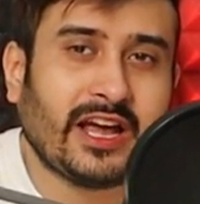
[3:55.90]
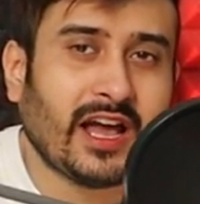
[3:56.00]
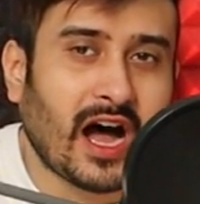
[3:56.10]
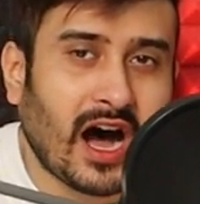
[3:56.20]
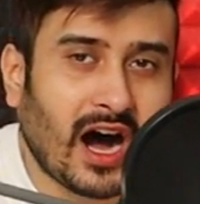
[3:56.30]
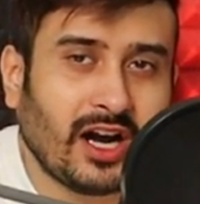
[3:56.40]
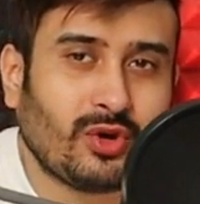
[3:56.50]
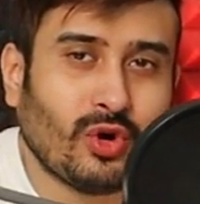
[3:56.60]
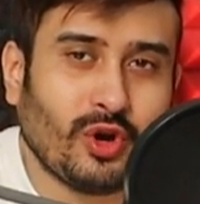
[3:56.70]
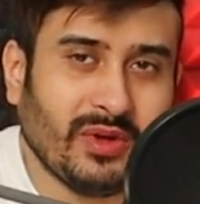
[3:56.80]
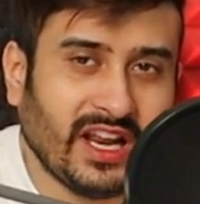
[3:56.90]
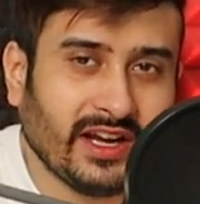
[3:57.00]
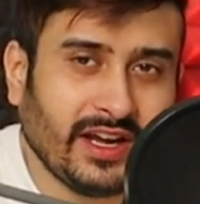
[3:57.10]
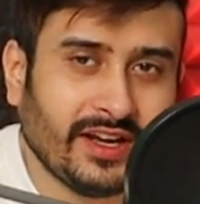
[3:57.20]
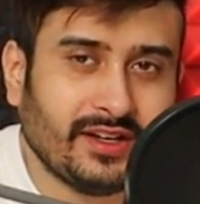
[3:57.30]
के आठ कोर
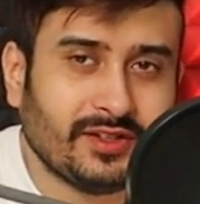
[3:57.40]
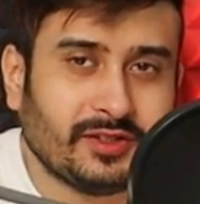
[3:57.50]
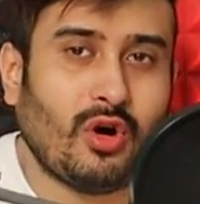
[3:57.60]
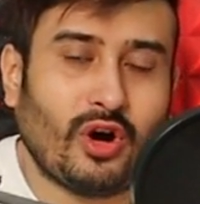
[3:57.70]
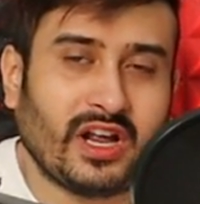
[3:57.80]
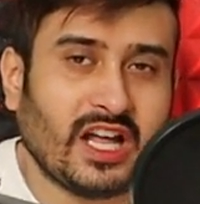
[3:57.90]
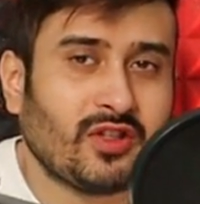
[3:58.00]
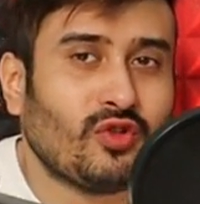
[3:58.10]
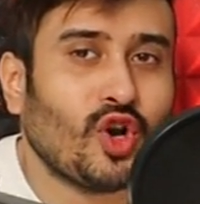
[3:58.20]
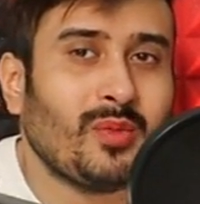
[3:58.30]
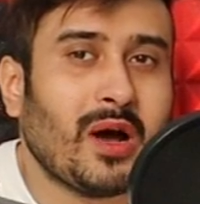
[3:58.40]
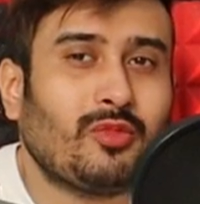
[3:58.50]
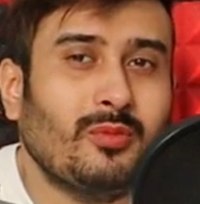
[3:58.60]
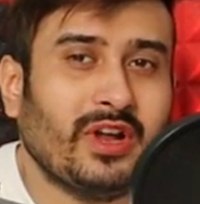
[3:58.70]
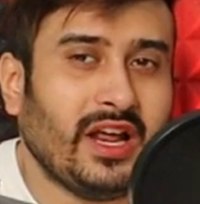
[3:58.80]
मिलेंगे और इस फोन में
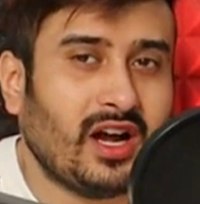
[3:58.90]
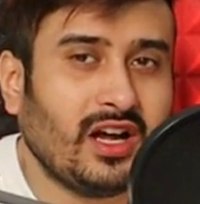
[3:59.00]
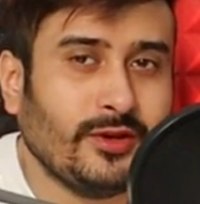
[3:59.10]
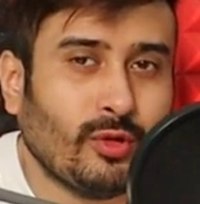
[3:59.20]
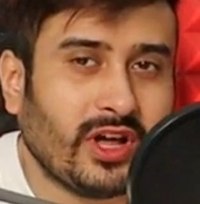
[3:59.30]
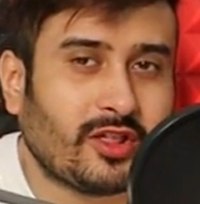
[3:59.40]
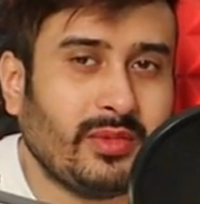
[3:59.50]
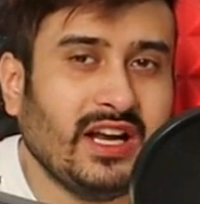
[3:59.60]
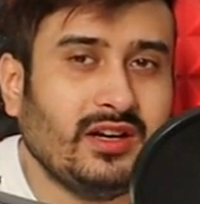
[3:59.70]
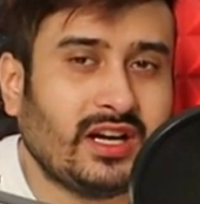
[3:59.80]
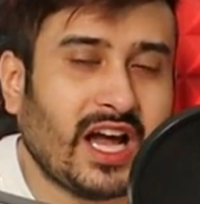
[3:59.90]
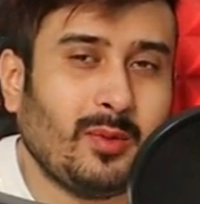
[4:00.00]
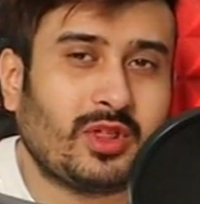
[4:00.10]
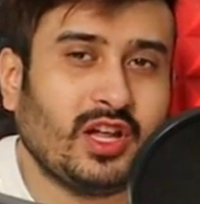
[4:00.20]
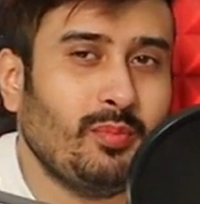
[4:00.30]
आपको मिलेगा यू
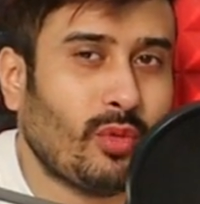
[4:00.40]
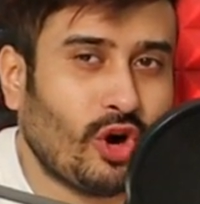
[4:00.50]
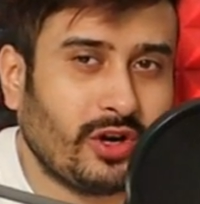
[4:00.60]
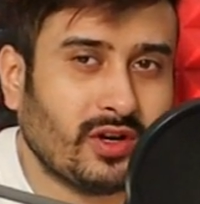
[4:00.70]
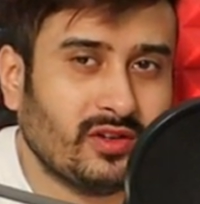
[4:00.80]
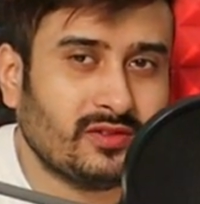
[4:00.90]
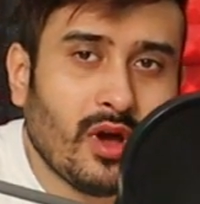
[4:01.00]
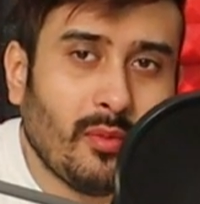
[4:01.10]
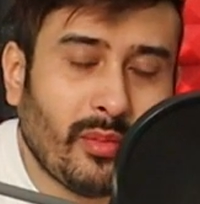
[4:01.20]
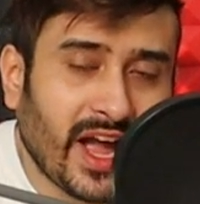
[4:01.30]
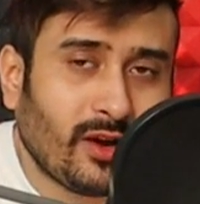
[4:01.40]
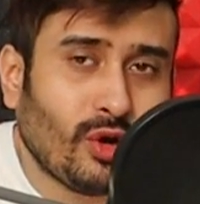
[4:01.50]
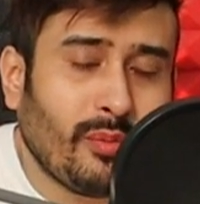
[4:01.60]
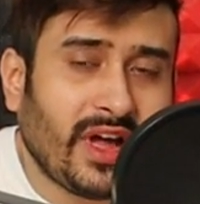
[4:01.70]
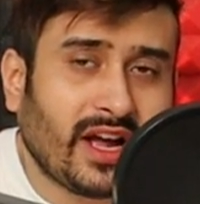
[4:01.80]
टाइप सी पोर्ट
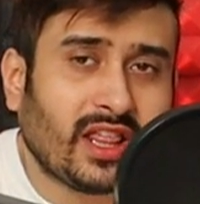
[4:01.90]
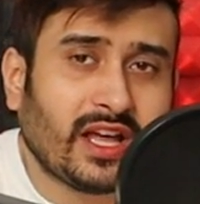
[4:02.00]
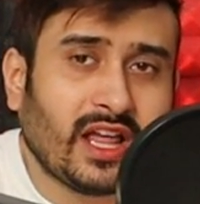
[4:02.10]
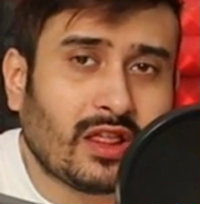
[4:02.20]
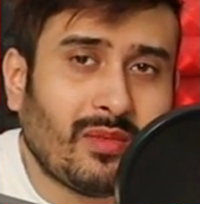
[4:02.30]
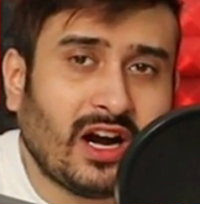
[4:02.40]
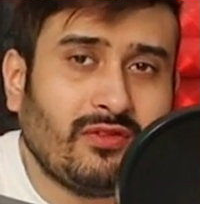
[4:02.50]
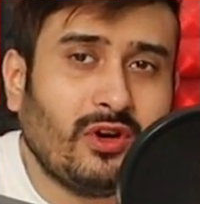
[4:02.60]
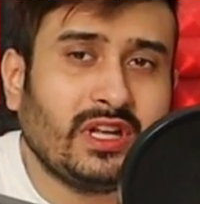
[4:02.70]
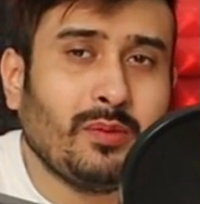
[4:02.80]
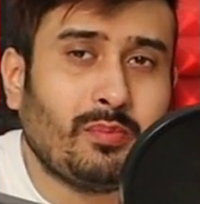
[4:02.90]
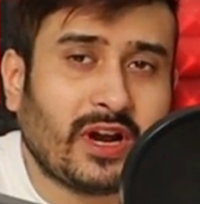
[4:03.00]
माइक्रोमैक्स के स्मार्टफोन की